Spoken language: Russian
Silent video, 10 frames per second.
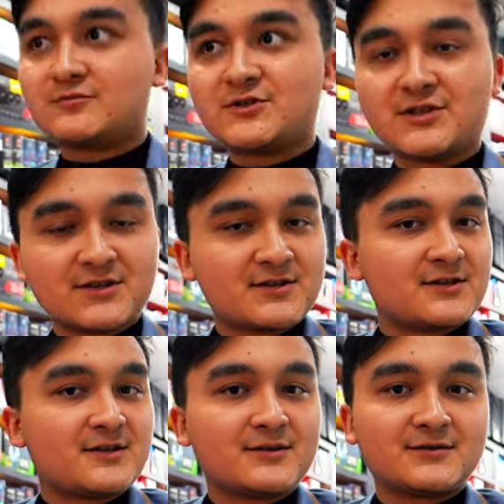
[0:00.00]

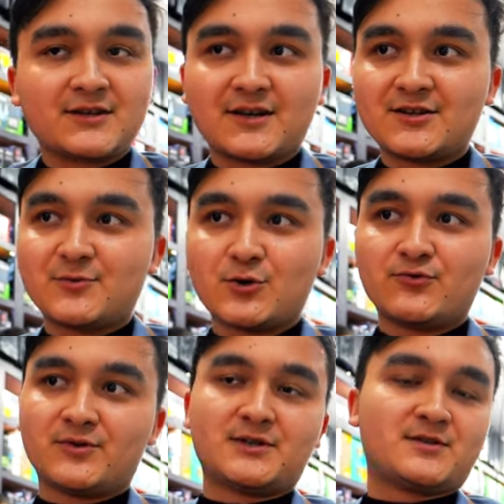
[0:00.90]
Честно, я не
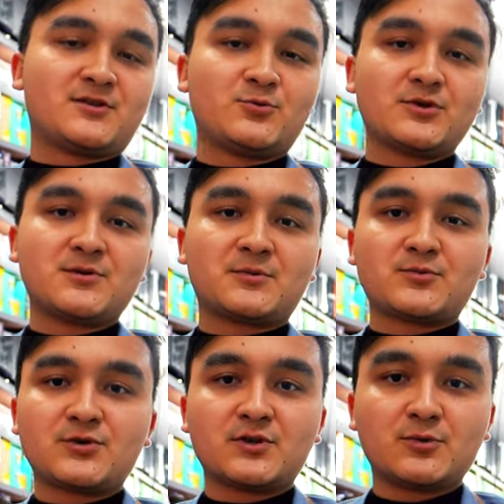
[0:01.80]
могу выразить эмоции,
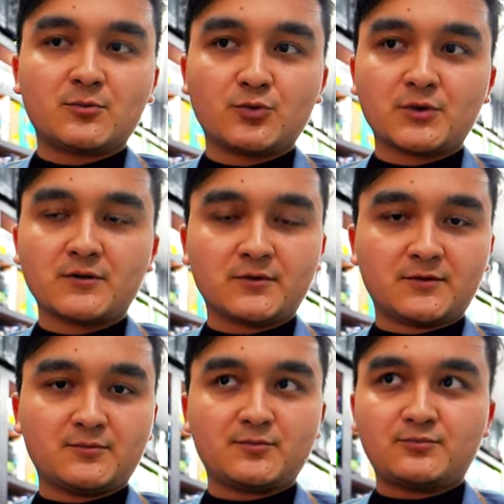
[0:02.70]
потому что это был мой
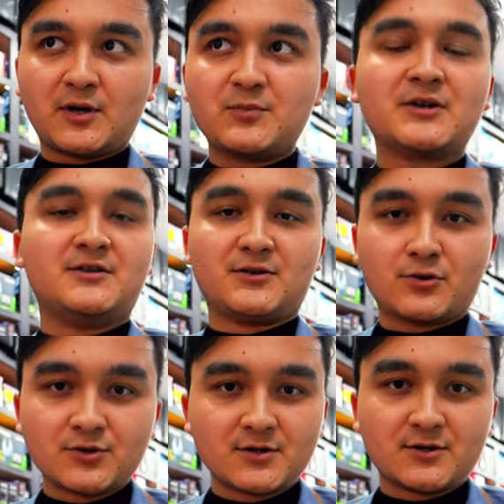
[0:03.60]
первый победный
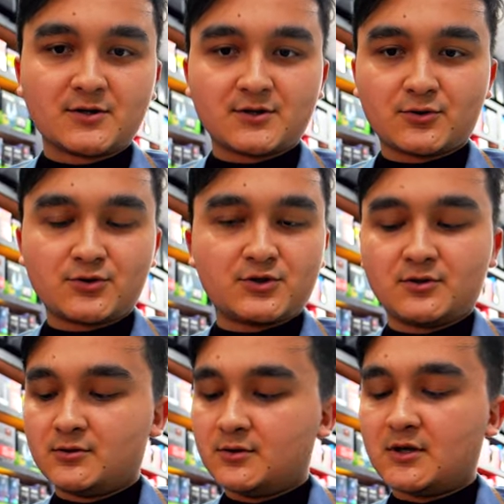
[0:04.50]
розыгрыш.
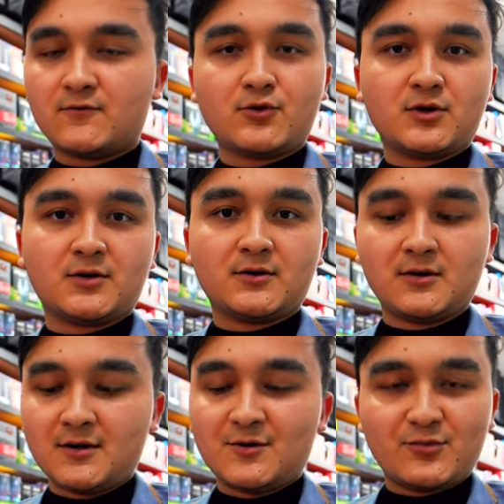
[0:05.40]
Очень доволен
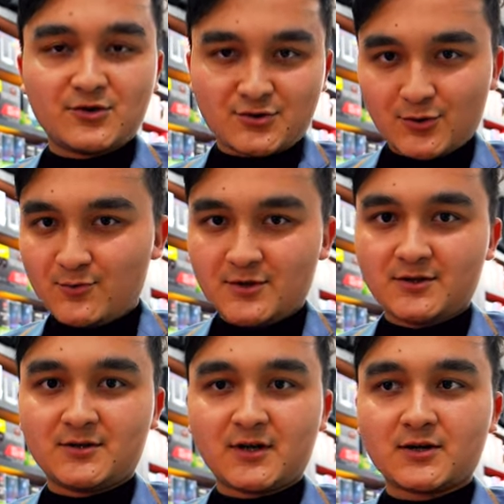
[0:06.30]
призом
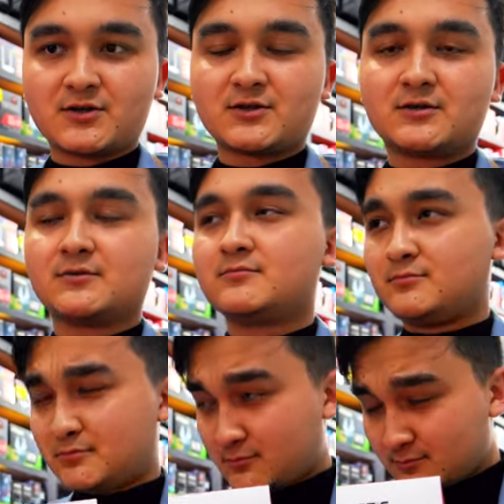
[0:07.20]
и также
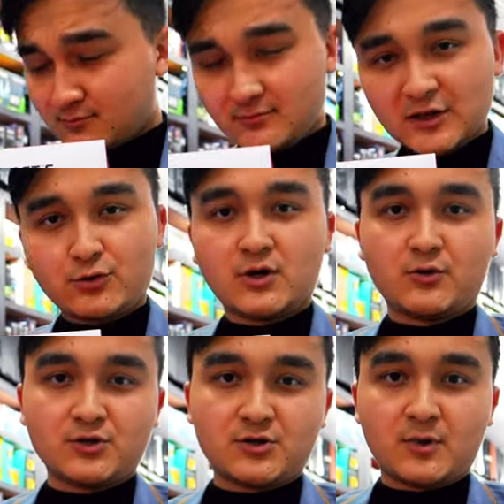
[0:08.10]

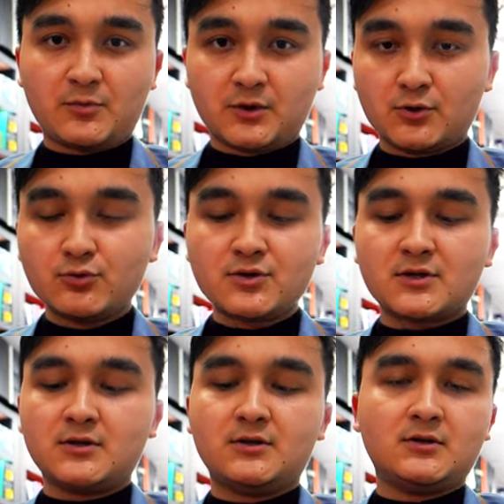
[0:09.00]
руководством АПГУС.
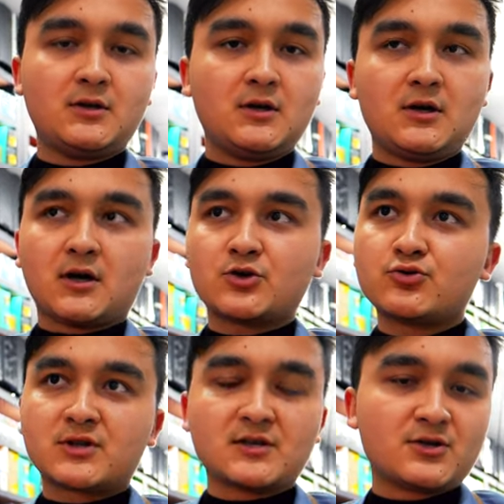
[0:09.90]
И
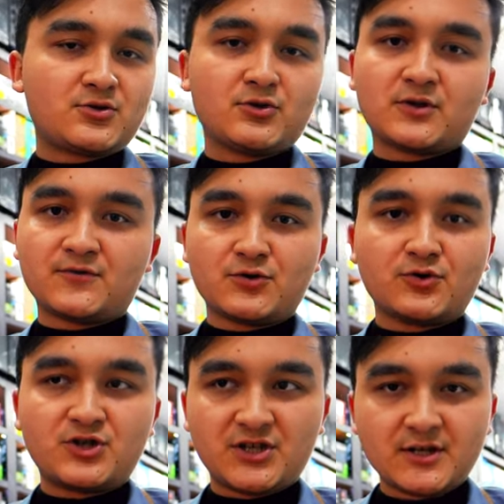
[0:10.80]
хочу сказать, что это
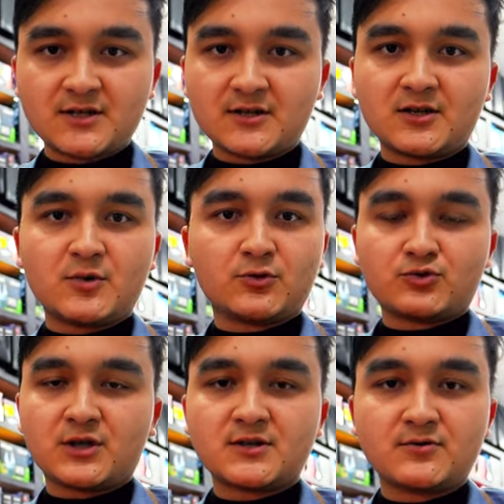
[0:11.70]
все честно, ребят.
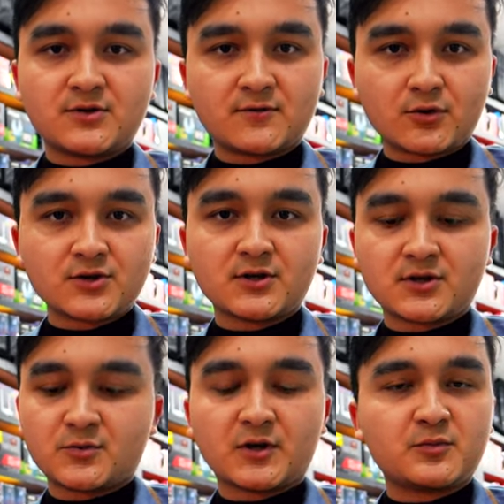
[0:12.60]
Участвуйте в
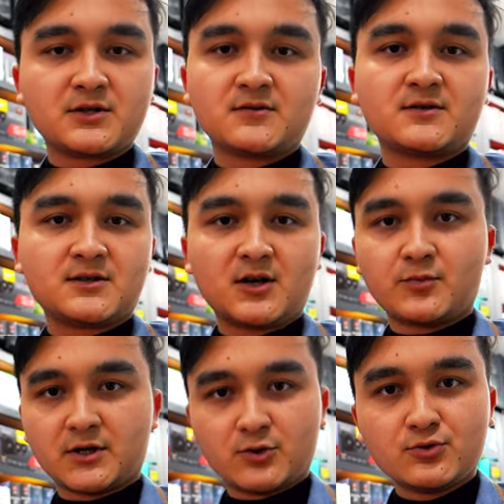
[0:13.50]
розыгрыше, подписывайтесь на
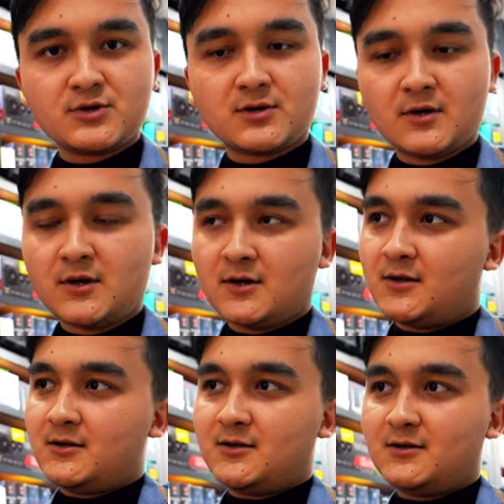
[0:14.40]
АПГУС.
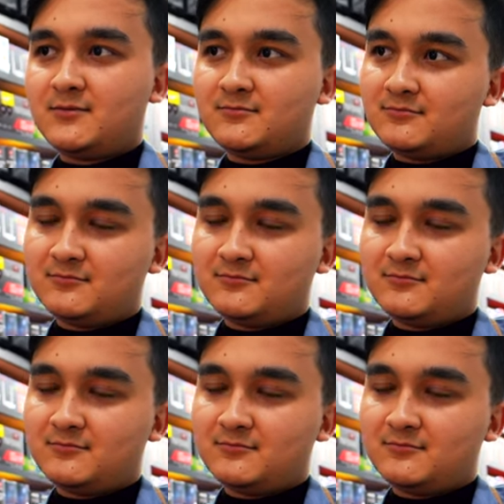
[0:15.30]
И